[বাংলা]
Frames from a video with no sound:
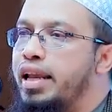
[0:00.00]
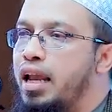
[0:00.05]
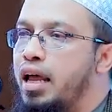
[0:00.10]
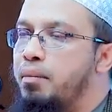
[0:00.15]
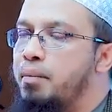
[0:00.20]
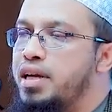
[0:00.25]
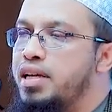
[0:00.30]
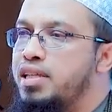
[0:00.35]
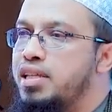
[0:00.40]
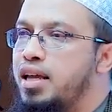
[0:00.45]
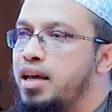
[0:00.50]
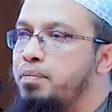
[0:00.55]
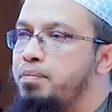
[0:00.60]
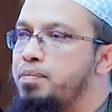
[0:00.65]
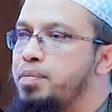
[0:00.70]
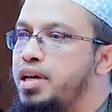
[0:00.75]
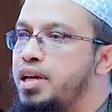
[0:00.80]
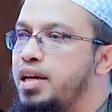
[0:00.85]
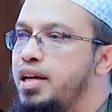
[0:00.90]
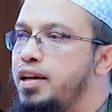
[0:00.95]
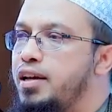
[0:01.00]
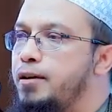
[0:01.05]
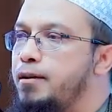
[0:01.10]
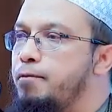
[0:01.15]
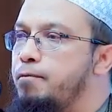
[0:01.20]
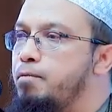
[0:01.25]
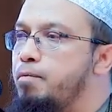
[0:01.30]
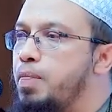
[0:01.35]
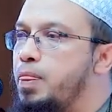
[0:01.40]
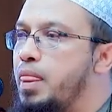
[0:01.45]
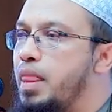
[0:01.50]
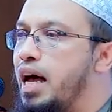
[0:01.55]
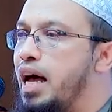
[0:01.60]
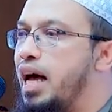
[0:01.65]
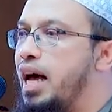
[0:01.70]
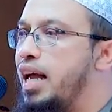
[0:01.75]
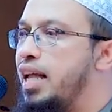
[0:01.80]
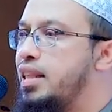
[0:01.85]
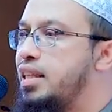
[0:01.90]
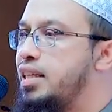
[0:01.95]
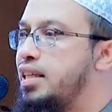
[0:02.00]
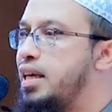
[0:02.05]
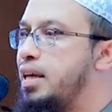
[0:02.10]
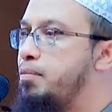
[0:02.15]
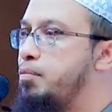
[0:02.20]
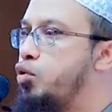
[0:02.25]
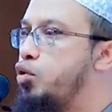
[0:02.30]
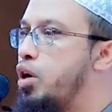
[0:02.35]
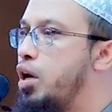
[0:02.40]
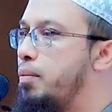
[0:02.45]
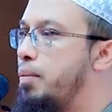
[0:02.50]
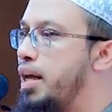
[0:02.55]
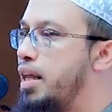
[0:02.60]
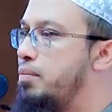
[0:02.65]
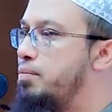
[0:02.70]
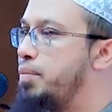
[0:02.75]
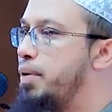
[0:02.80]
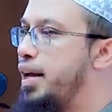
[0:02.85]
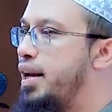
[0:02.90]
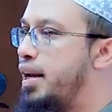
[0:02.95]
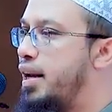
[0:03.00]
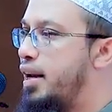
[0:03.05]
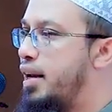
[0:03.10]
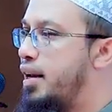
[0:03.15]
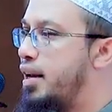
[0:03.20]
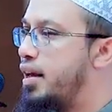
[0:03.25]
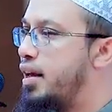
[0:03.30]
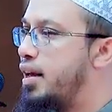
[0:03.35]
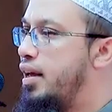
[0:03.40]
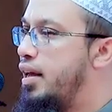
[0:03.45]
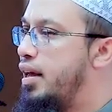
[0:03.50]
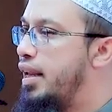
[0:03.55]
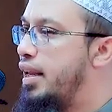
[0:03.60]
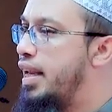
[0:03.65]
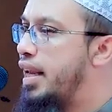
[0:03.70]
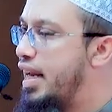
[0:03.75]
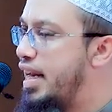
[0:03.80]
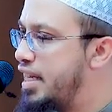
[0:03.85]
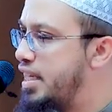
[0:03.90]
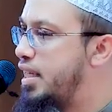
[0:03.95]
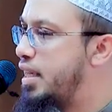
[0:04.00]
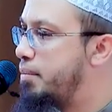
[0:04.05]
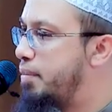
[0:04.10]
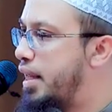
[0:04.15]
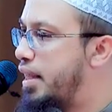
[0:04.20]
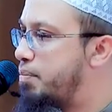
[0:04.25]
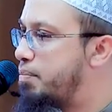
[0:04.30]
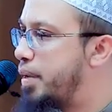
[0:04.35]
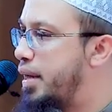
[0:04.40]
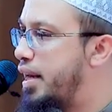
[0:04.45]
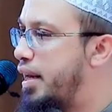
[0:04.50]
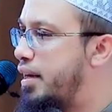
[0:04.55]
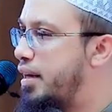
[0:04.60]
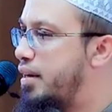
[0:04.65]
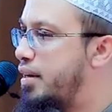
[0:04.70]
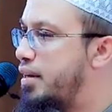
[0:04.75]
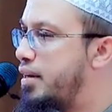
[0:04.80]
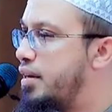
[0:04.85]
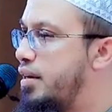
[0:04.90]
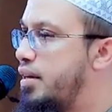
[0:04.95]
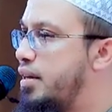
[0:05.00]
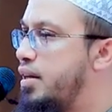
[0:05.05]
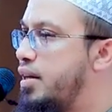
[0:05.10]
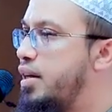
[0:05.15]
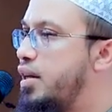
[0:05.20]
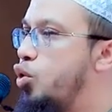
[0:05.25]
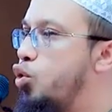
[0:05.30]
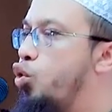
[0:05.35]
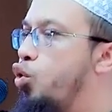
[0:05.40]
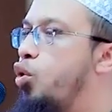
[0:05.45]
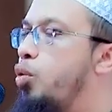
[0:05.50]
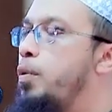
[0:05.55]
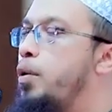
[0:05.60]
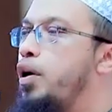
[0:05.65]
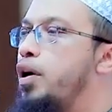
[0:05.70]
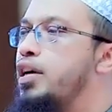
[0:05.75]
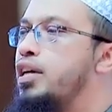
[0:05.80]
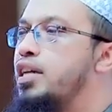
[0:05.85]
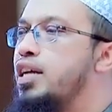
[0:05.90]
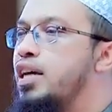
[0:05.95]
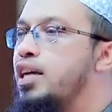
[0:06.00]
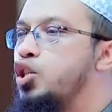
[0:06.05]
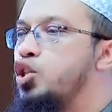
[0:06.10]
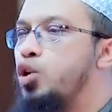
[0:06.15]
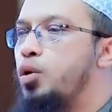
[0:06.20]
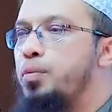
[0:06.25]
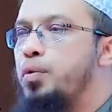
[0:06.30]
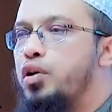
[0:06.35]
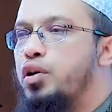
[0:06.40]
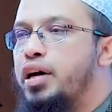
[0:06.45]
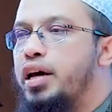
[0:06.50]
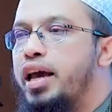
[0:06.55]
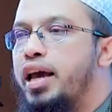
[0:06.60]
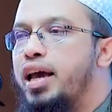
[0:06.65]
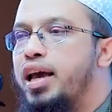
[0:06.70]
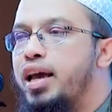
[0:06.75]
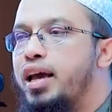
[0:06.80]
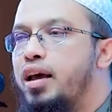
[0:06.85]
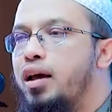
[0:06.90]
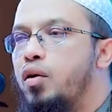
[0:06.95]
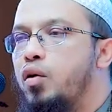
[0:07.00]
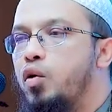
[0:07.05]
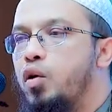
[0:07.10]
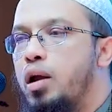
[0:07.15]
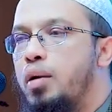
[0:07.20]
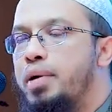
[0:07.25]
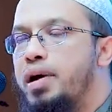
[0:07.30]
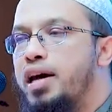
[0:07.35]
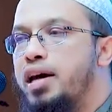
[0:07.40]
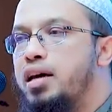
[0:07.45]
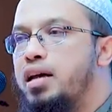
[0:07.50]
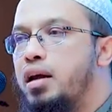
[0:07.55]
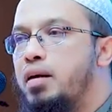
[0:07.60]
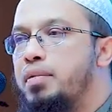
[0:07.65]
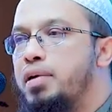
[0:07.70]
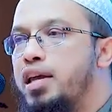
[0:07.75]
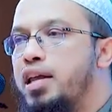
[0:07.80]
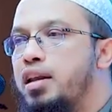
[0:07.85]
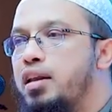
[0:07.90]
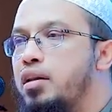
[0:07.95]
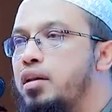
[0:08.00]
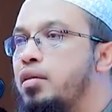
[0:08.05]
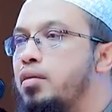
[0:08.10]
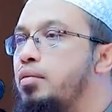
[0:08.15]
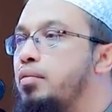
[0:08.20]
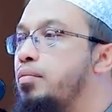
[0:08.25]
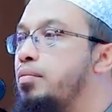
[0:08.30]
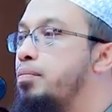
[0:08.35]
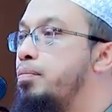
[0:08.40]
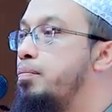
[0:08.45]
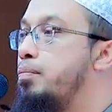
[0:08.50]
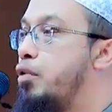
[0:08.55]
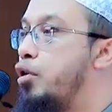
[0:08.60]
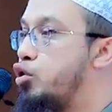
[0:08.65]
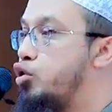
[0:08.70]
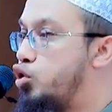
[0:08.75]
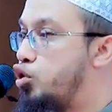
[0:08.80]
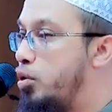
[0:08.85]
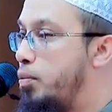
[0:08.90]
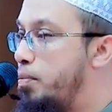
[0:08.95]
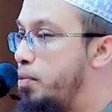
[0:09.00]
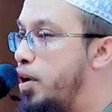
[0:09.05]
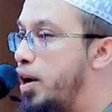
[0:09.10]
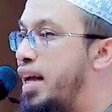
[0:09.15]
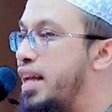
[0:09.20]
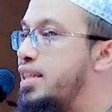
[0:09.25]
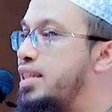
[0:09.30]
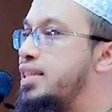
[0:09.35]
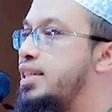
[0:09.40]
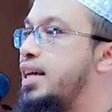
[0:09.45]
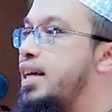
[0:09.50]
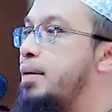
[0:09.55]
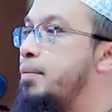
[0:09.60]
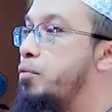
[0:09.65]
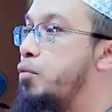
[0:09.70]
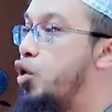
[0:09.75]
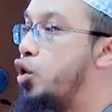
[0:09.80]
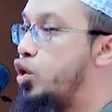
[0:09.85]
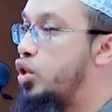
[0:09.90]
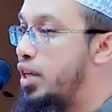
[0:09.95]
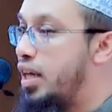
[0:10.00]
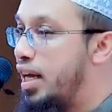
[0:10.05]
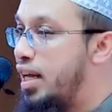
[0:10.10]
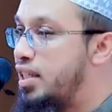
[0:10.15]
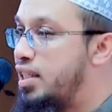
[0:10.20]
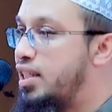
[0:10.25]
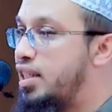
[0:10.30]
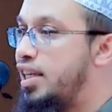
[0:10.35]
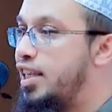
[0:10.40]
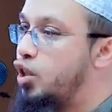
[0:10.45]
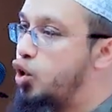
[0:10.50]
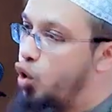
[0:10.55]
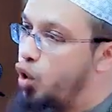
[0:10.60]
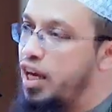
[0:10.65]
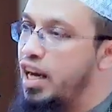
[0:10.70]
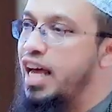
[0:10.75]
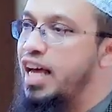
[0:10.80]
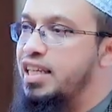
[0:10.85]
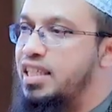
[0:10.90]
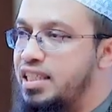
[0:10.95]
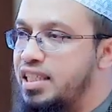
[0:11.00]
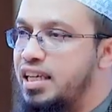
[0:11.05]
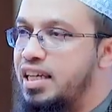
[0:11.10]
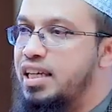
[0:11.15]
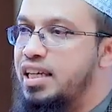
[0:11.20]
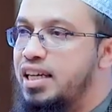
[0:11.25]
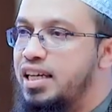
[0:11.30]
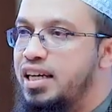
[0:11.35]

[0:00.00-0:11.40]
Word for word: নামাজে আপনি হাত কি বুকে বাঁধবেন না নিচে বাঁধবেন উভয়টার সপক্ষে ওলামা একরামের বক্তব্য আছে মত আছে দলিল আছে